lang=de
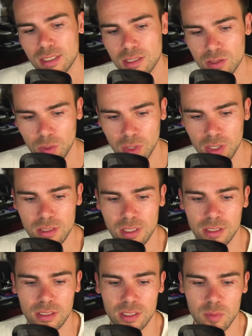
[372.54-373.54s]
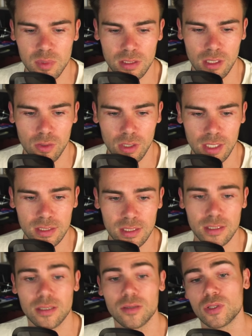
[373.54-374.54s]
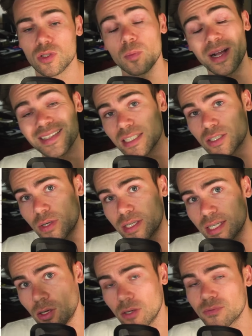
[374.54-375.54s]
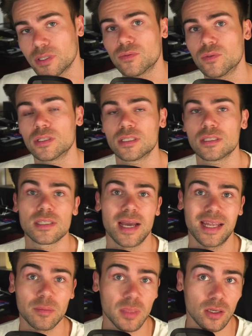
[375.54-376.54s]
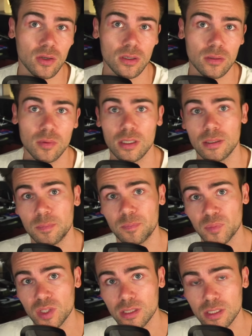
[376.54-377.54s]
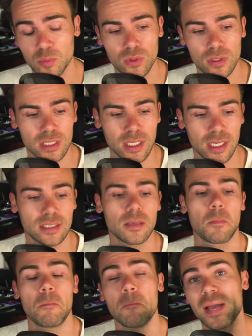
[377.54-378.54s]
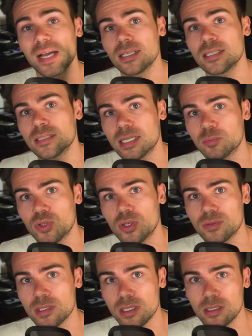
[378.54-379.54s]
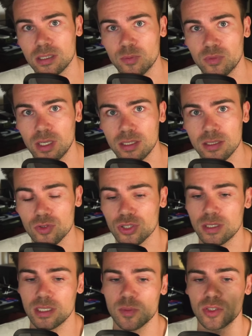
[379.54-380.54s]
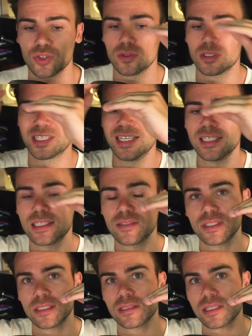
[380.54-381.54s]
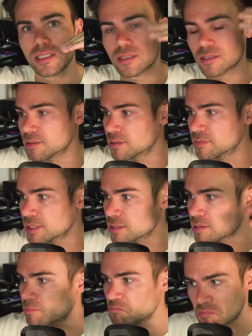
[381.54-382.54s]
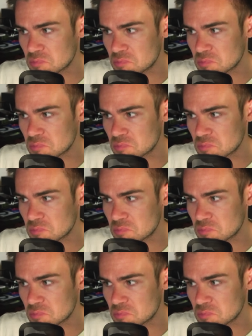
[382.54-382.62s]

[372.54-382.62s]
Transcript: Stop Loss dann in dem Sinne auch einsetzt. Und sobald der Trade eröffnet worden ist, hat man auch ähm, die Möglichkeit, mehrere Take Profits dann in dem Fall einzustellen, dass man schon Teilgewinne zieht, äh, wenn